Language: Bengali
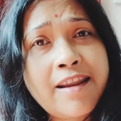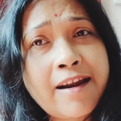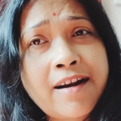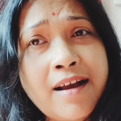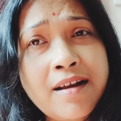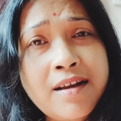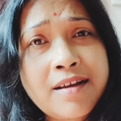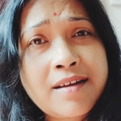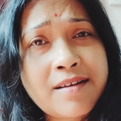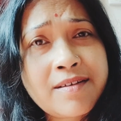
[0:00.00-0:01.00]
ল্যাংড়া
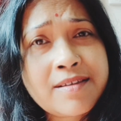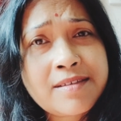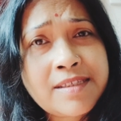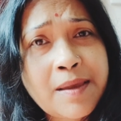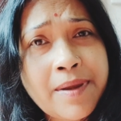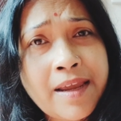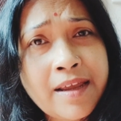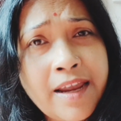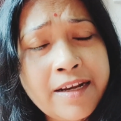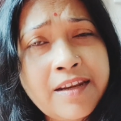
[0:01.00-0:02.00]

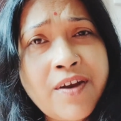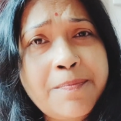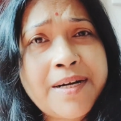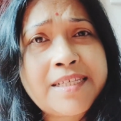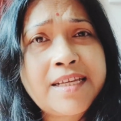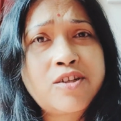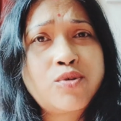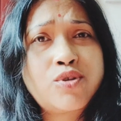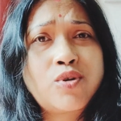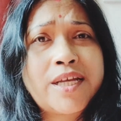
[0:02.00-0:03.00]
এইট্টি ফাইভ পার্সেন্ট
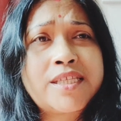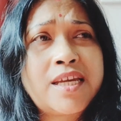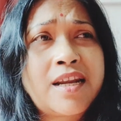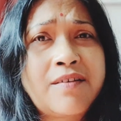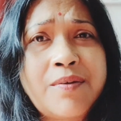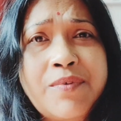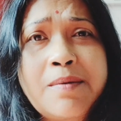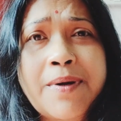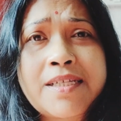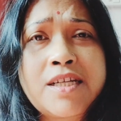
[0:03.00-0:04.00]
সুস্থ আছে না
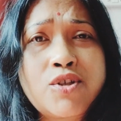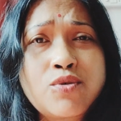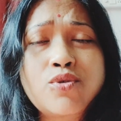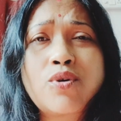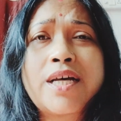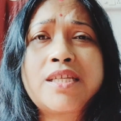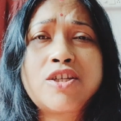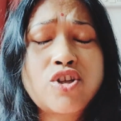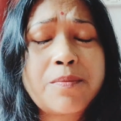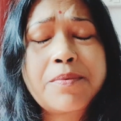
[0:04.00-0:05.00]
ফিফটিন পার্সেন্ট সুস্থ আছে
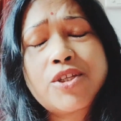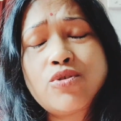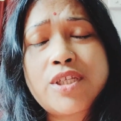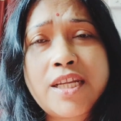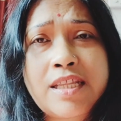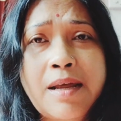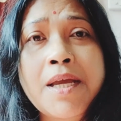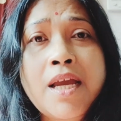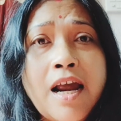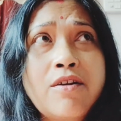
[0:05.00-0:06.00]
সব কিছু ছেড়ে দিলাম
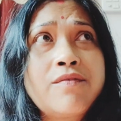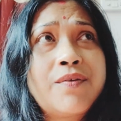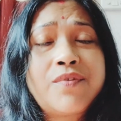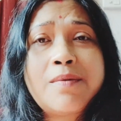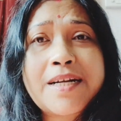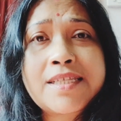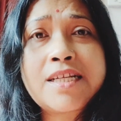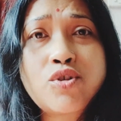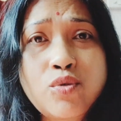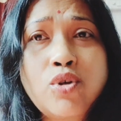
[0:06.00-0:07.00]
কারণ ফিফটিন
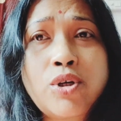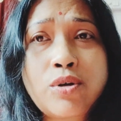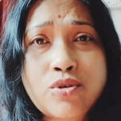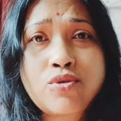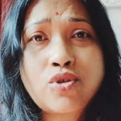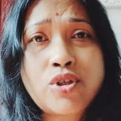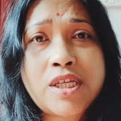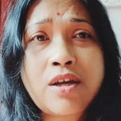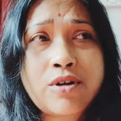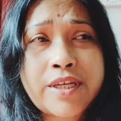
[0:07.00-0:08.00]
পার্সেন্ট শুদ্ধ সুস্থ
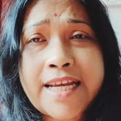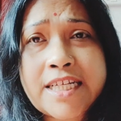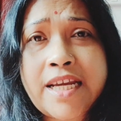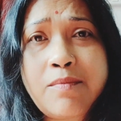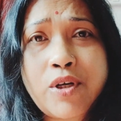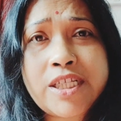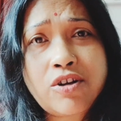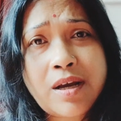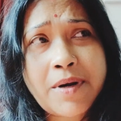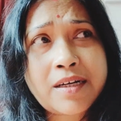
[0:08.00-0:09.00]
যে ওর খেকশিয়াল
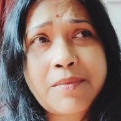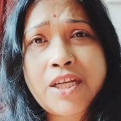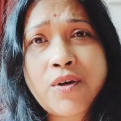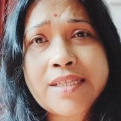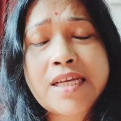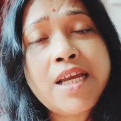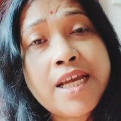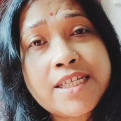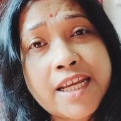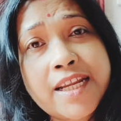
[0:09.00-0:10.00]
বলেছিল না আমার একটা ভিডিও আছে
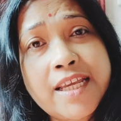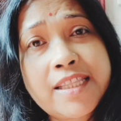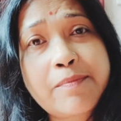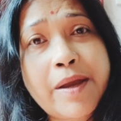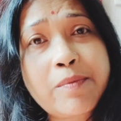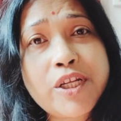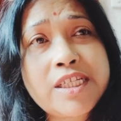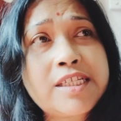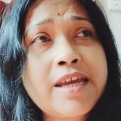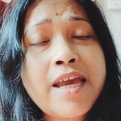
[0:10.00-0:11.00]
সেখানে গিয়ে দেখবে আমি
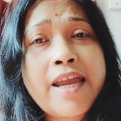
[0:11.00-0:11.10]
বলেছি যে